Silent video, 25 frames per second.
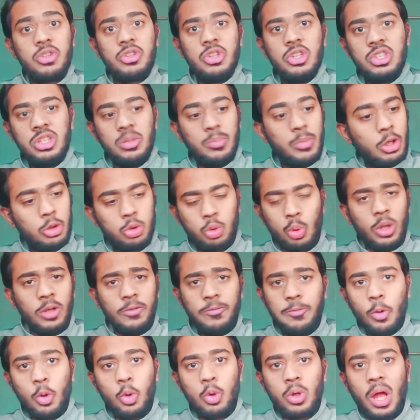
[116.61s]
इमरजेंसी
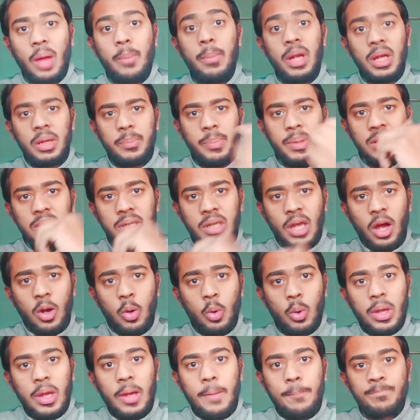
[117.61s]
मैंने तुरंत फोन उठाया मैंने भाई
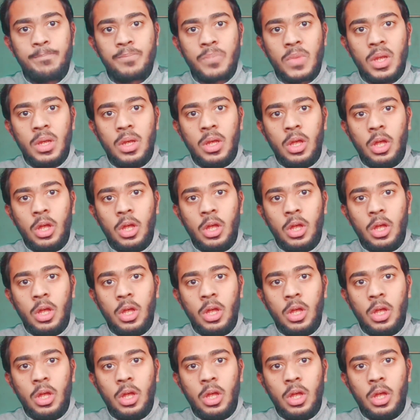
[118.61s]
क्या हो गया